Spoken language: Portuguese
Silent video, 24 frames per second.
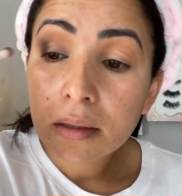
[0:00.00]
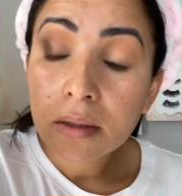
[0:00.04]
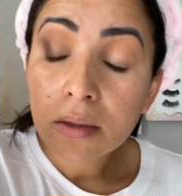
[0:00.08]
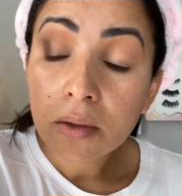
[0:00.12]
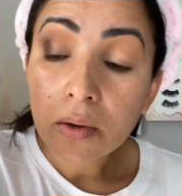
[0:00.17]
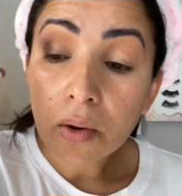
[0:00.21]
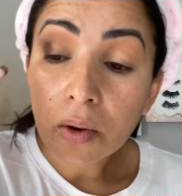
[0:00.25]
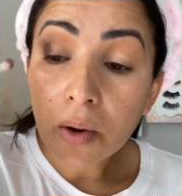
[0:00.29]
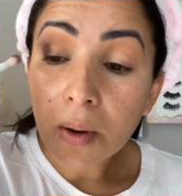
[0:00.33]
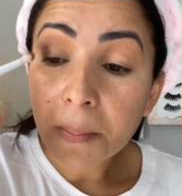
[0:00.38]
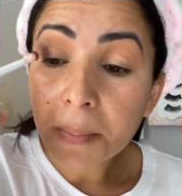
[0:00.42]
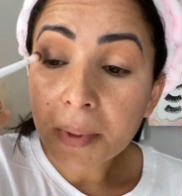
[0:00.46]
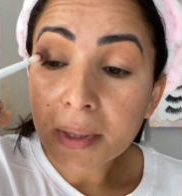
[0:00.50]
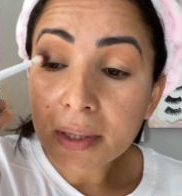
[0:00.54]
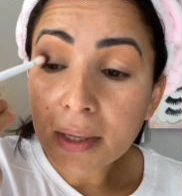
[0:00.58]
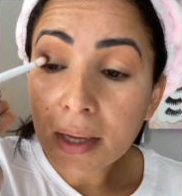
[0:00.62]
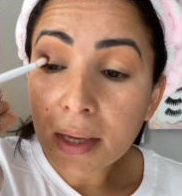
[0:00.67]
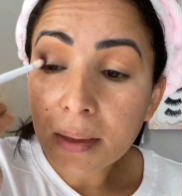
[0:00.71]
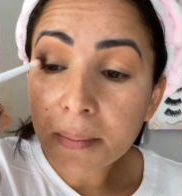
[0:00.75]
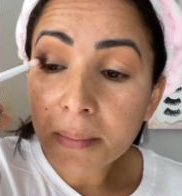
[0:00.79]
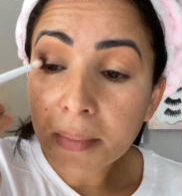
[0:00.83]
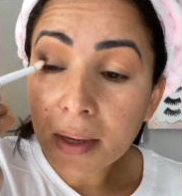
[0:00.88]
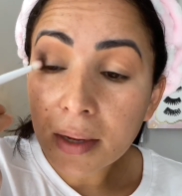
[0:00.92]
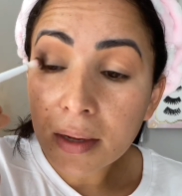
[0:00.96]
Ó,
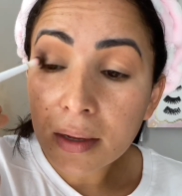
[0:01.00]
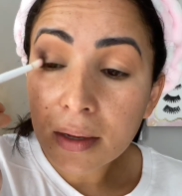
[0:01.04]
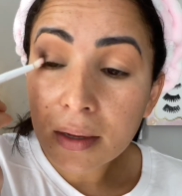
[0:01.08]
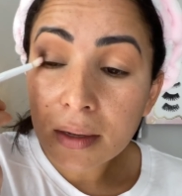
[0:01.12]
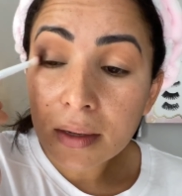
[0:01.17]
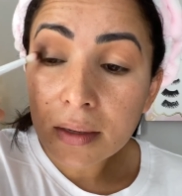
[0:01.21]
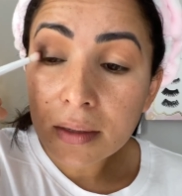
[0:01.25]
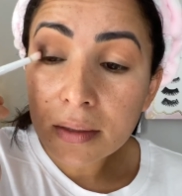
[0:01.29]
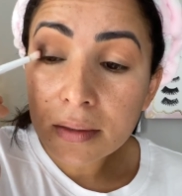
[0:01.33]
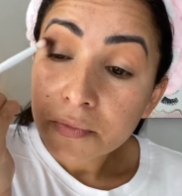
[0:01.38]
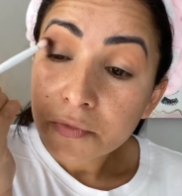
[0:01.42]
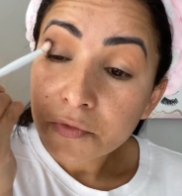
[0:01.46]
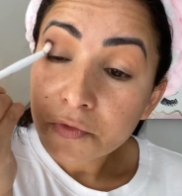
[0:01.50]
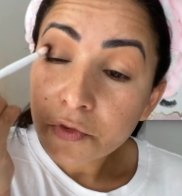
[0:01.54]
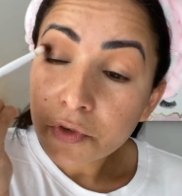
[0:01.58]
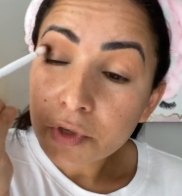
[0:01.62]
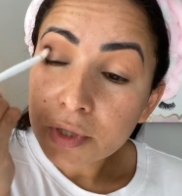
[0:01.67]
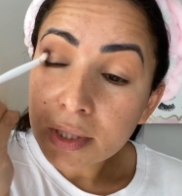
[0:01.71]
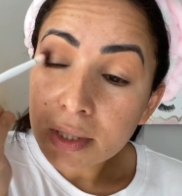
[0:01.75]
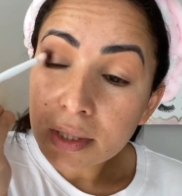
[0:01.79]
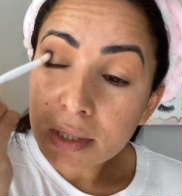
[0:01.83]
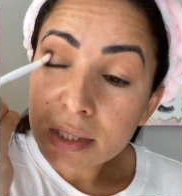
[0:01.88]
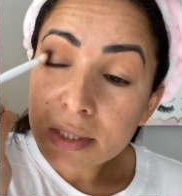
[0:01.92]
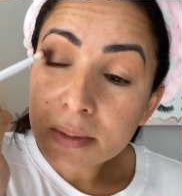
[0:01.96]
apliquei mais. Vou
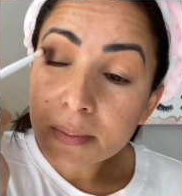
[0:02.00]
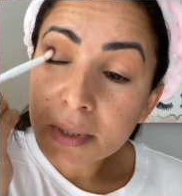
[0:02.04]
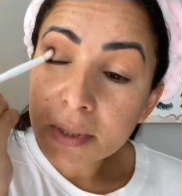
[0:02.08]
dando as